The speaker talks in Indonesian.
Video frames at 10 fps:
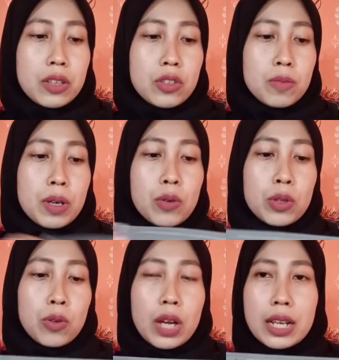Cuma
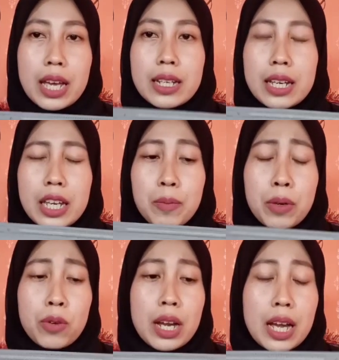untuk kalian yang ingin
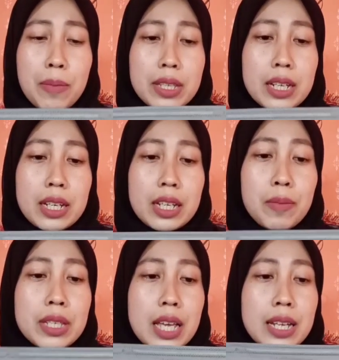menggunakan masker ini
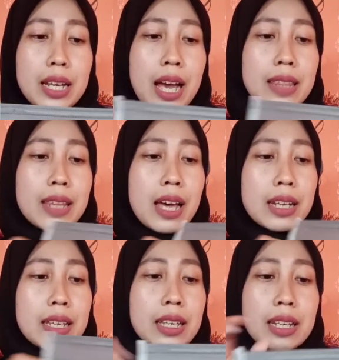bisa dilihat
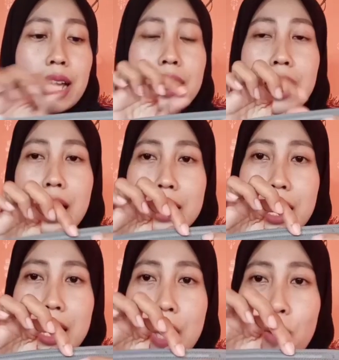dari ini ada
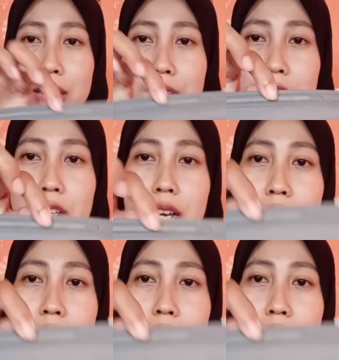kayak kawat gitu ya